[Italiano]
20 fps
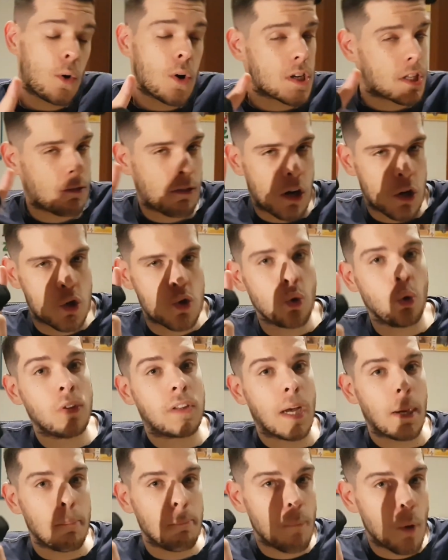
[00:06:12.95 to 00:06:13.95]
questa è
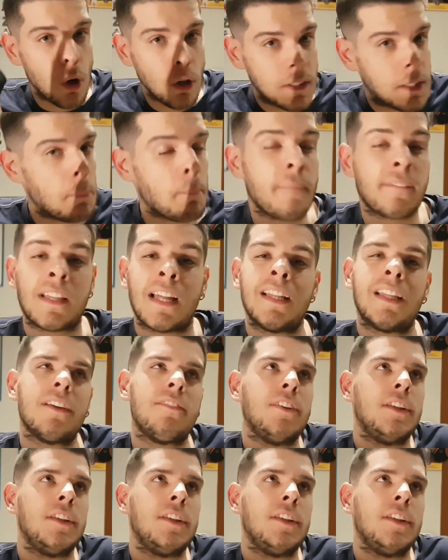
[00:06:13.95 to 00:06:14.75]
un'aggiunta molto importante,